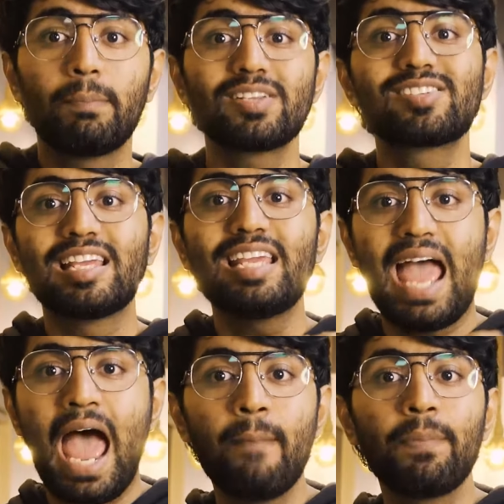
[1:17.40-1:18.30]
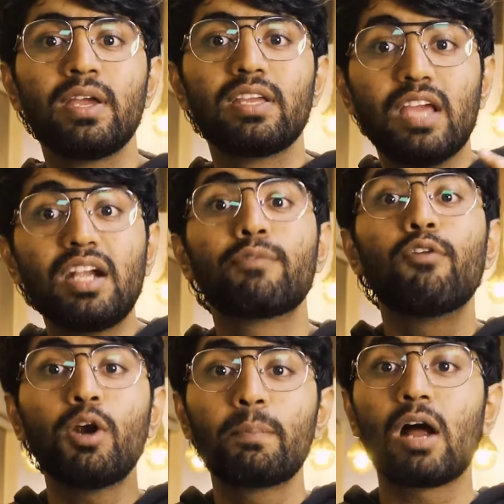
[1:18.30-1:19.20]
पर सही ऐप या
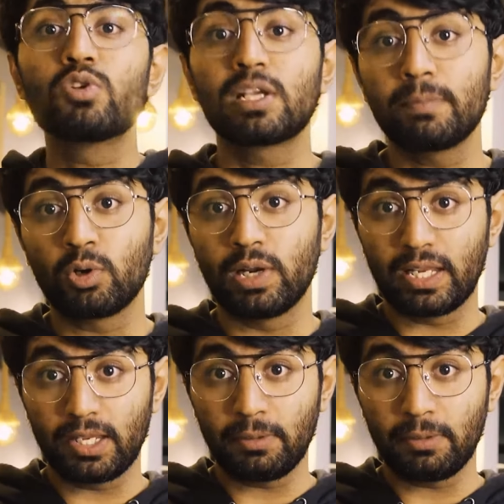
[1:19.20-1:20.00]
डिफॉल्ट ब्राउजर में खुलेंगे